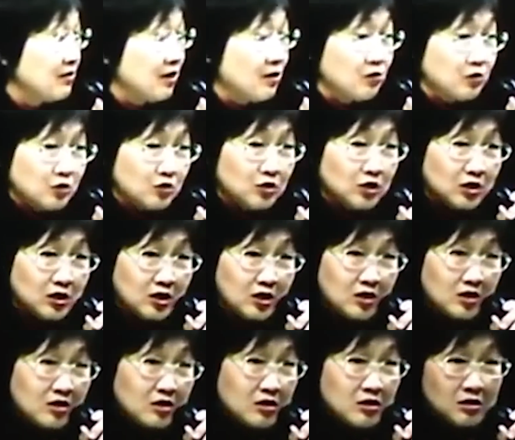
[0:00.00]
那我就很
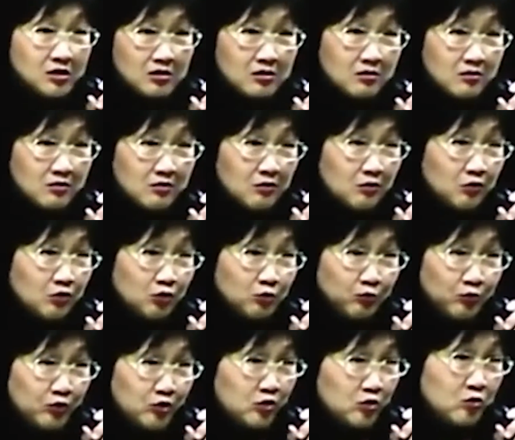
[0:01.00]
坚持，我就
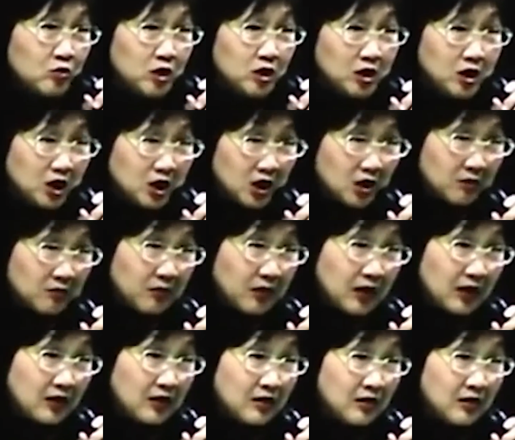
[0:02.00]
不收那个钱嘛。